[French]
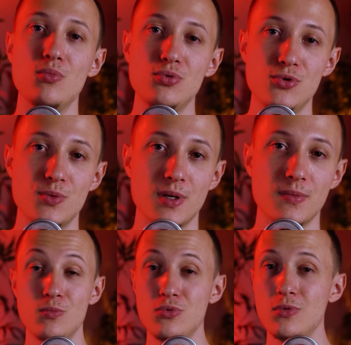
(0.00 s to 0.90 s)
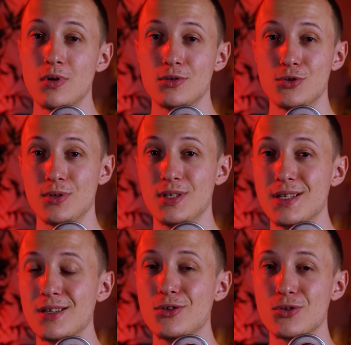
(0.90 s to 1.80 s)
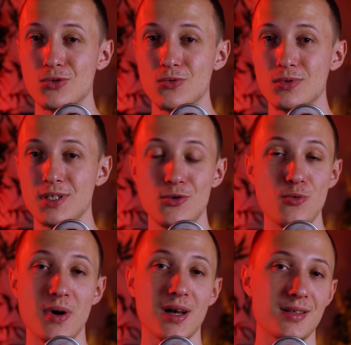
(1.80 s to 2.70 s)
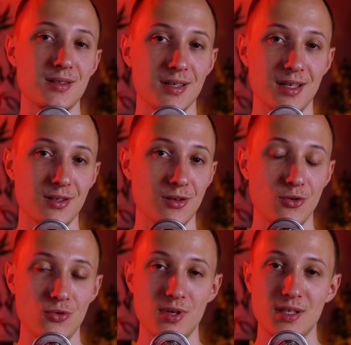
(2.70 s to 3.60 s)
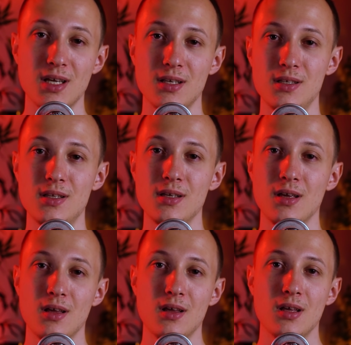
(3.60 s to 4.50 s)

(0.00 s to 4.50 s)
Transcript: au bout du chemin. Au bout de quelques secondes qui lui paraissent être une éternité,